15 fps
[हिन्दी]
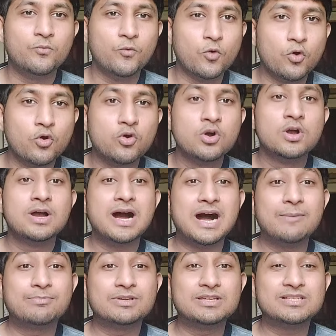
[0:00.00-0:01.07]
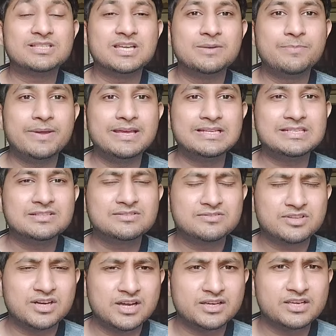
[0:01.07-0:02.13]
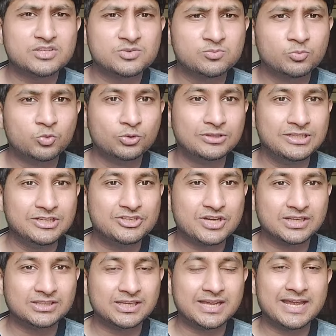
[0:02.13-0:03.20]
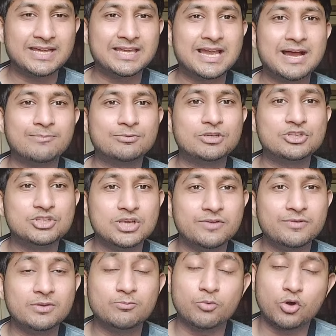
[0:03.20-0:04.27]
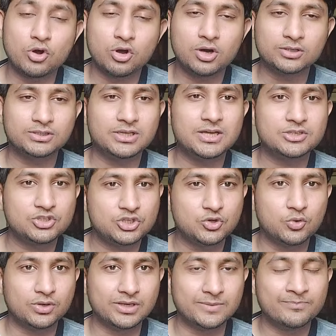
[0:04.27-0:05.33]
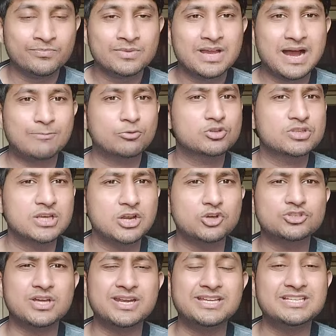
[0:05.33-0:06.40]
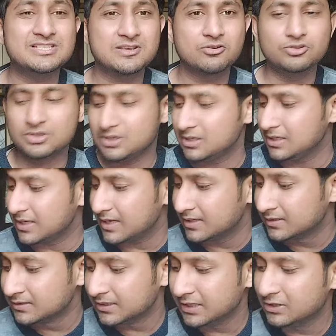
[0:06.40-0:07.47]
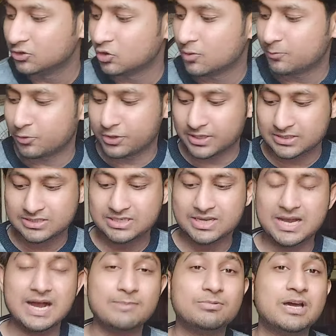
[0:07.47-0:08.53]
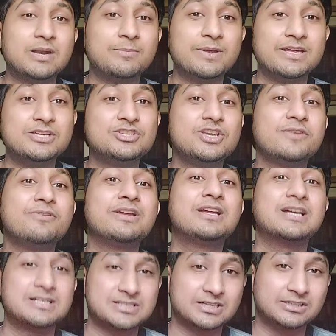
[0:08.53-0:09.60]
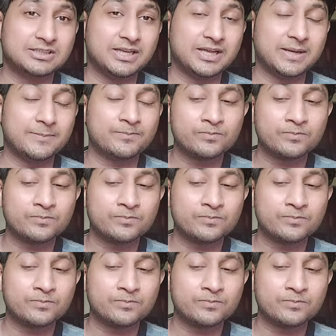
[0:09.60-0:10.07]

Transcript: वो आपकी स्किन पे इस तरह के स्मूथली जाते हैं कि आपकी शेविंग बहुत ही अच्छी होगी आपको सैलॉन जाने की ज़रूरत ही नहीं है इन दो प्रोडक्ट से आप घर पे ही शेविंग कर सकते हैं